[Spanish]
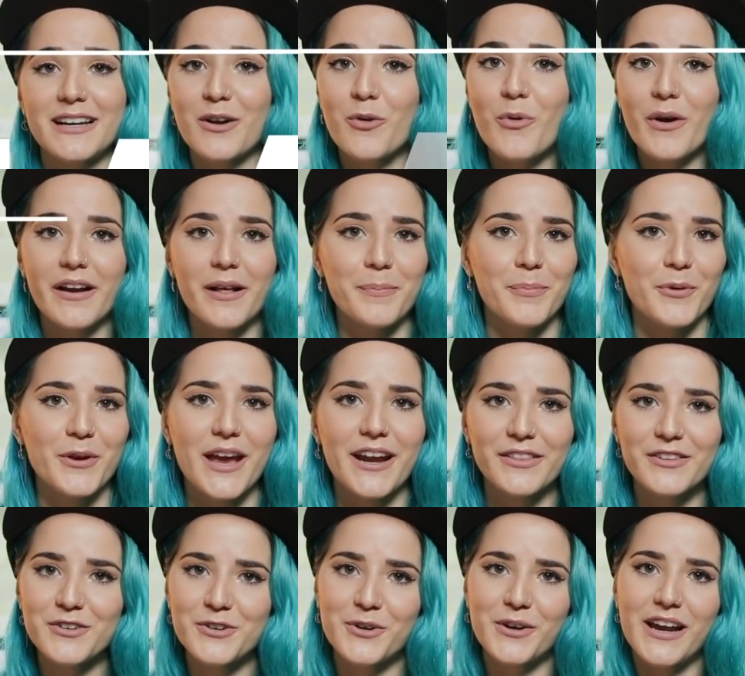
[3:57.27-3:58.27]
Recuerda
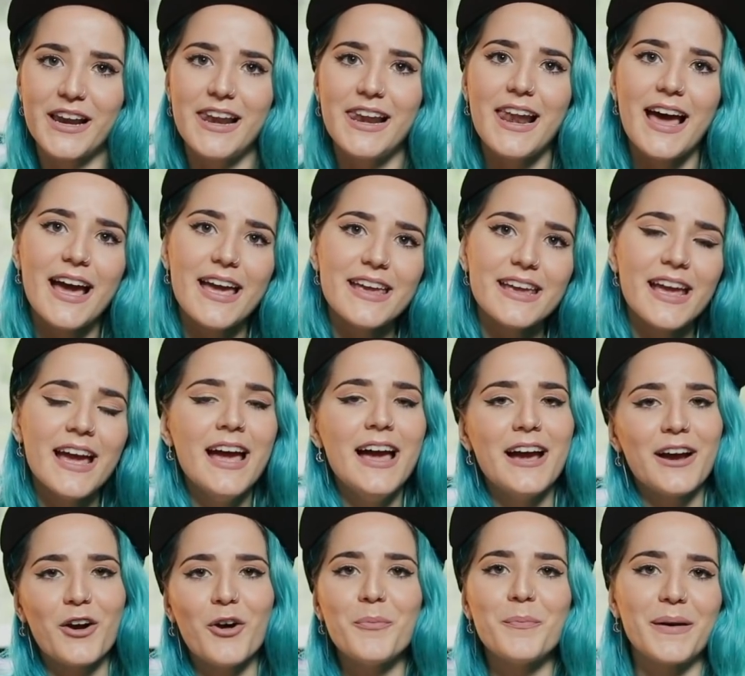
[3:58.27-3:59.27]
apoyarnos con el like,
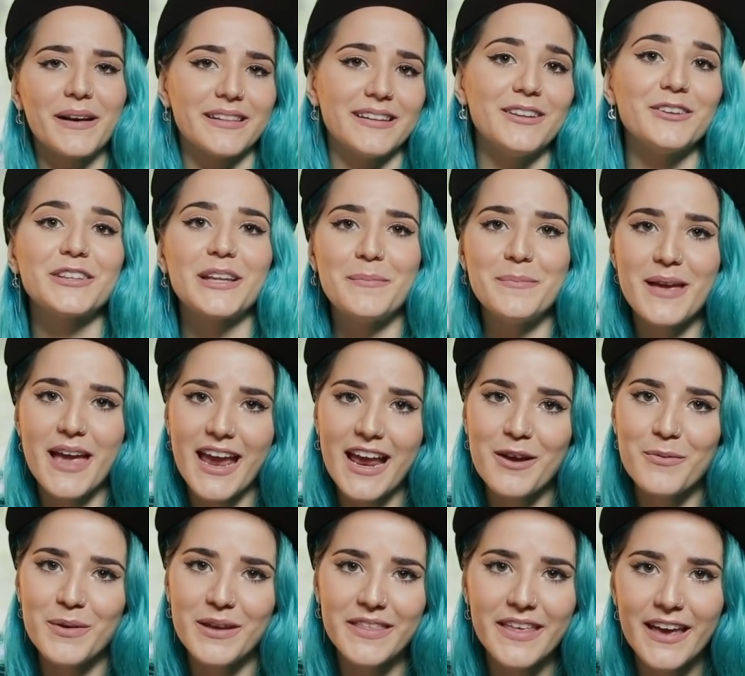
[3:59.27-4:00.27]
compartiendo también
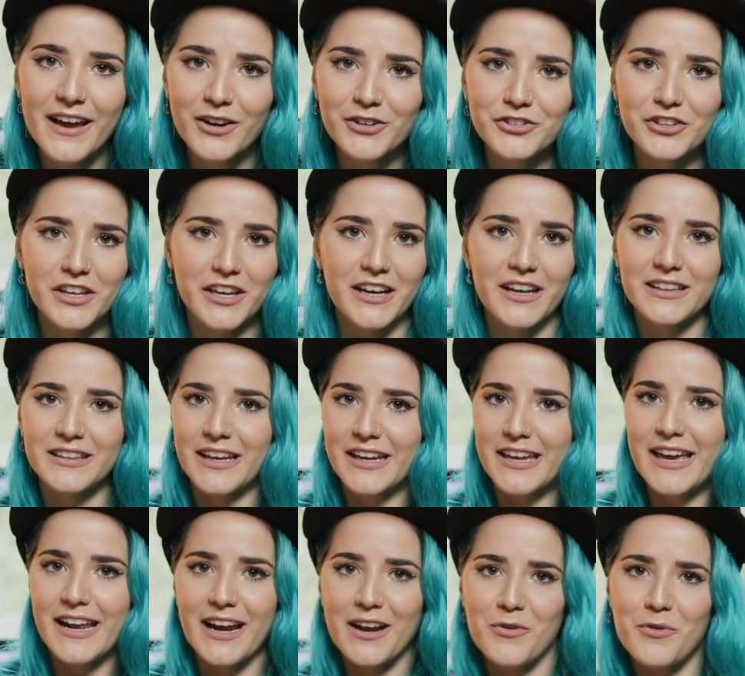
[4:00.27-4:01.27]
el video si quieres
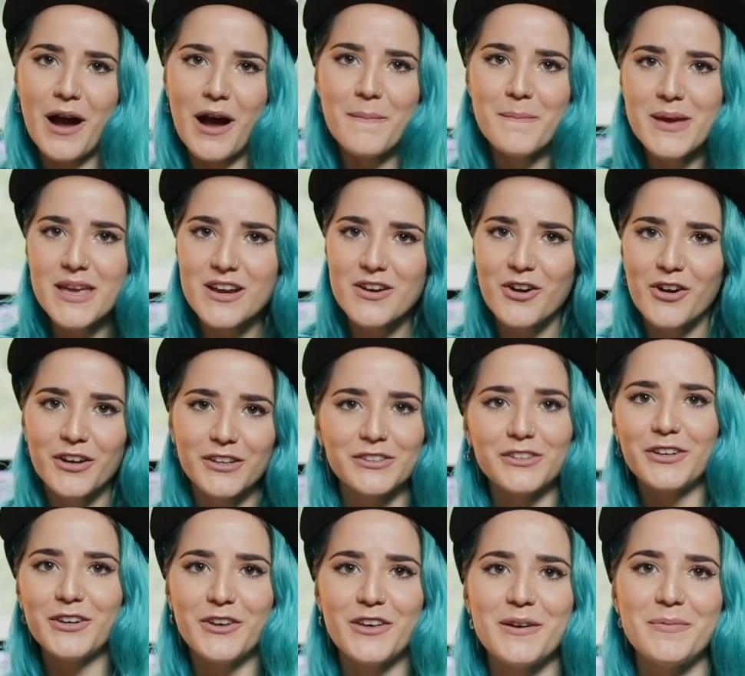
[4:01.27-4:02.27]
tallar a amigo y
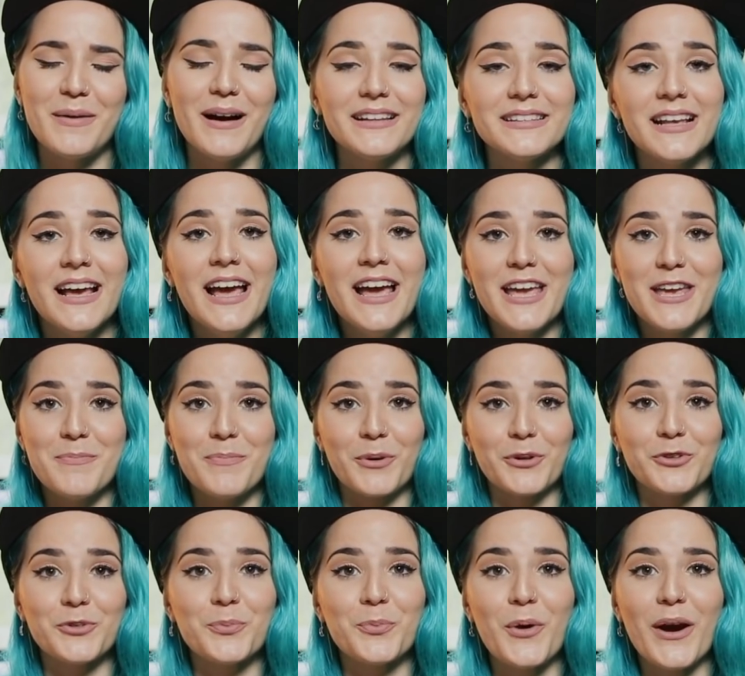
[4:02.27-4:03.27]
todo lo demás. Y
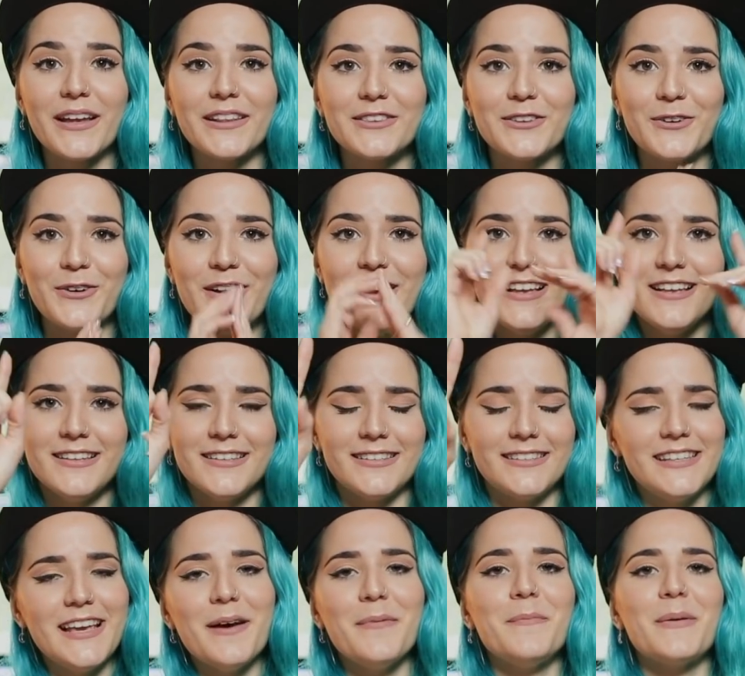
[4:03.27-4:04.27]
por supuesto,
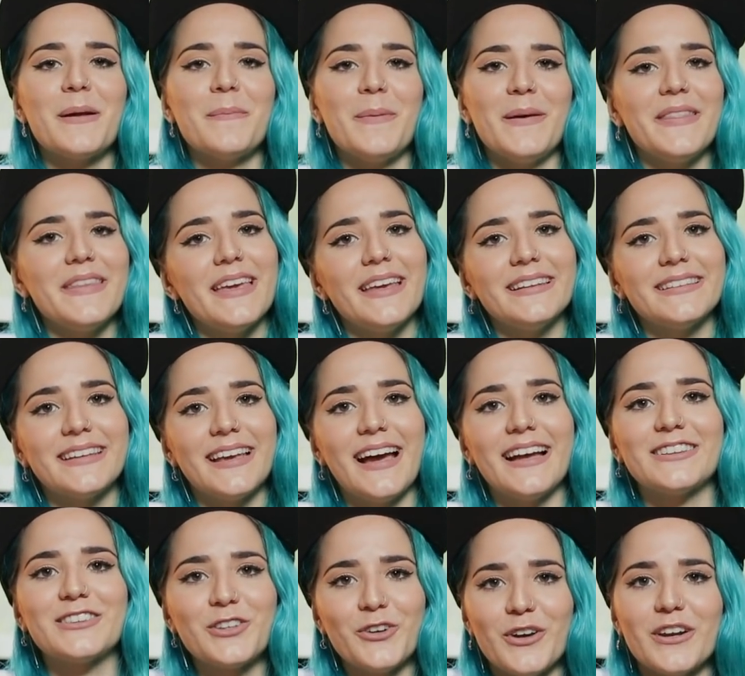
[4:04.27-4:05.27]
siempre pendientes
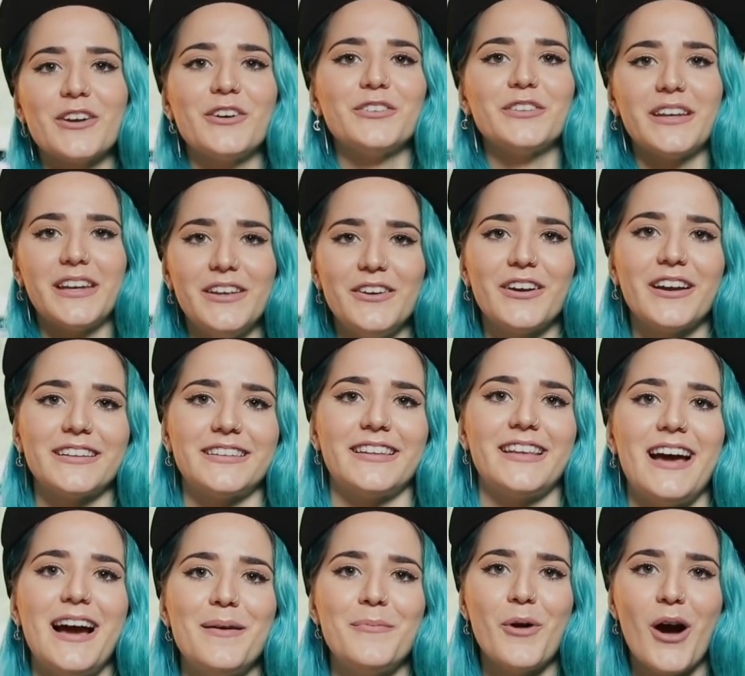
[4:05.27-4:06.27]
a todo el contenido que te
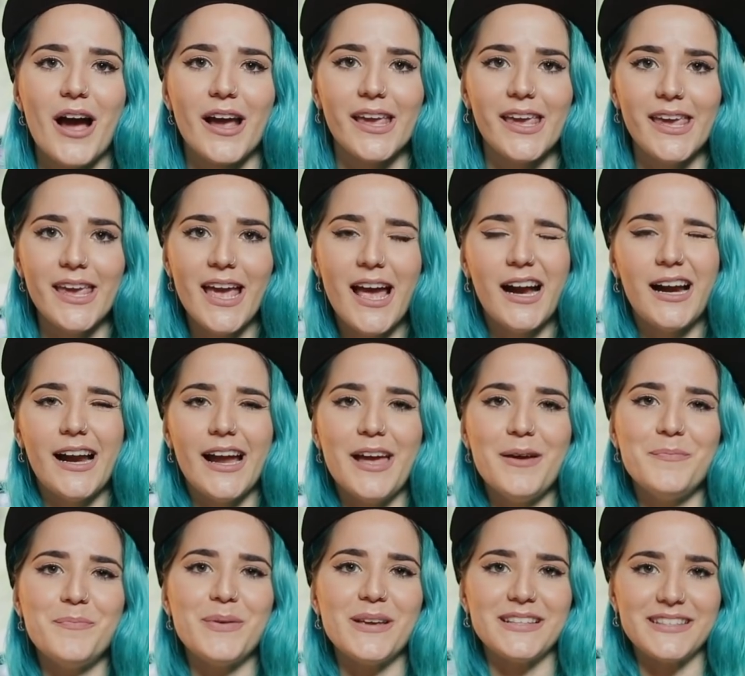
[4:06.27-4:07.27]
dejamos aquí
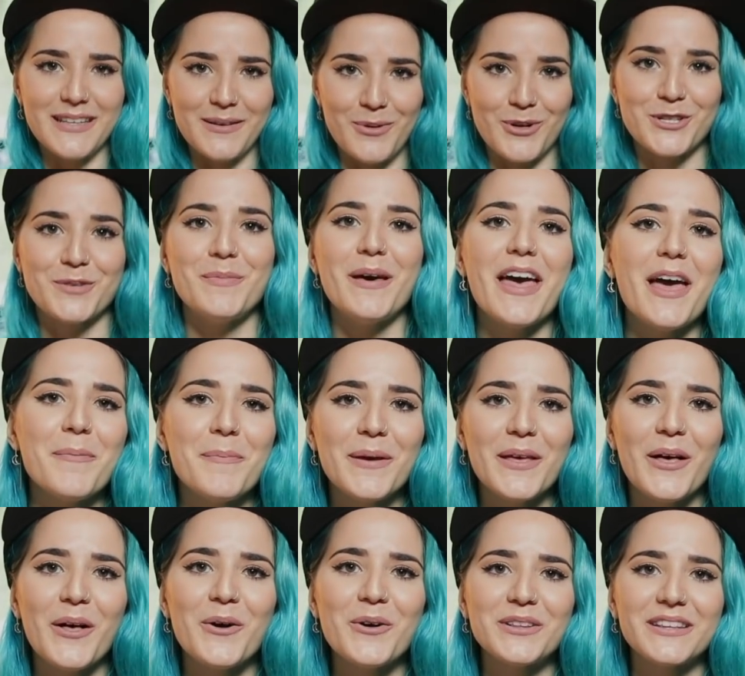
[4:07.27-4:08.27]
en Pixelbox. Me
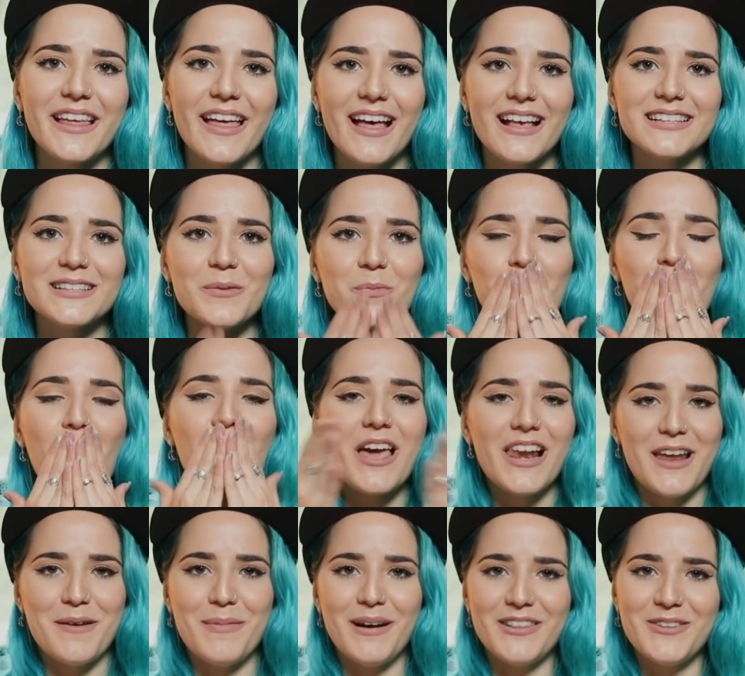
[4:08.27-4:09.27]
despido de ustedes,
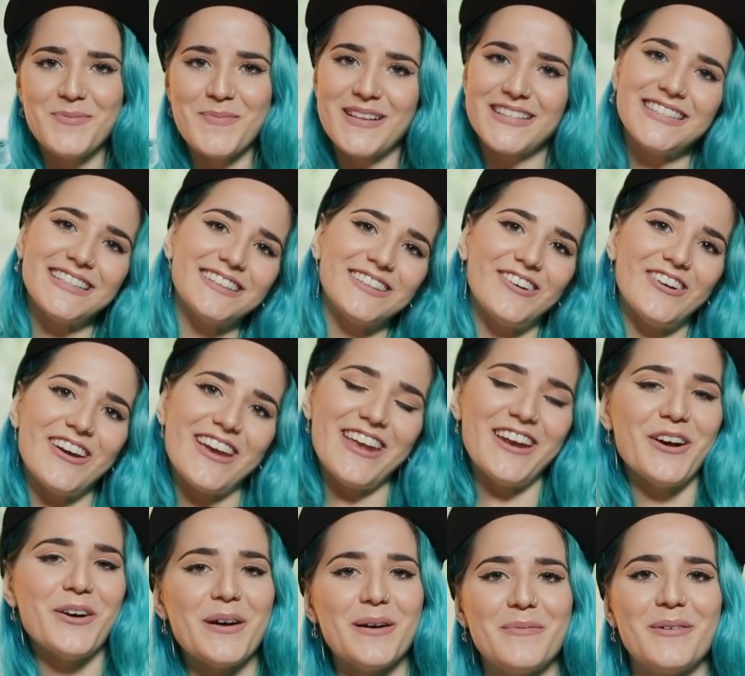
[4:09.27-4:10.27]
les mando un besito
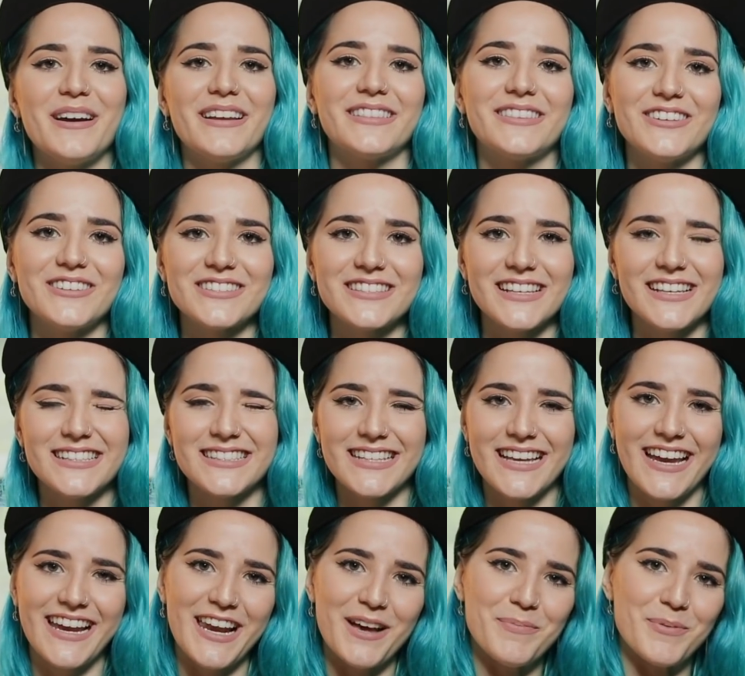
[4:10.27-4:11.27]
y nos vemos entonces
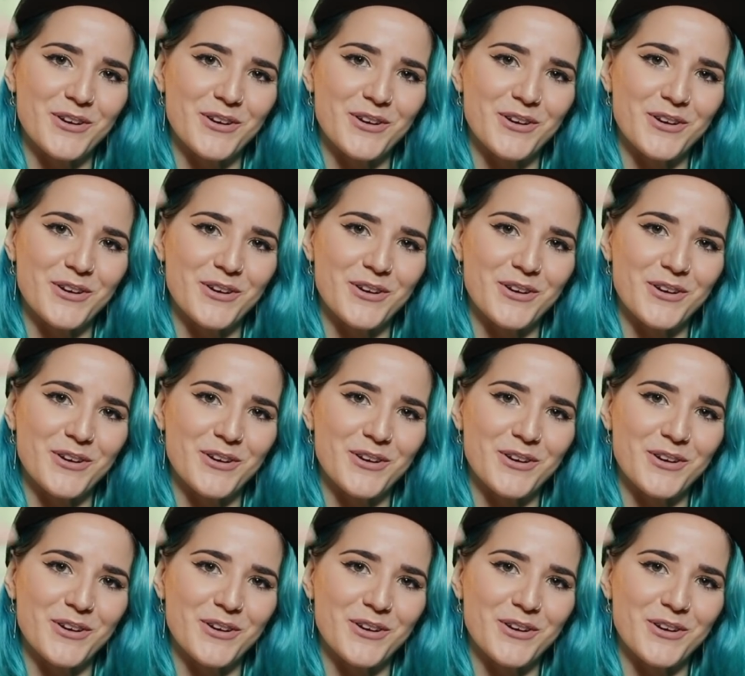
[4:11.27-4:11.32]
en la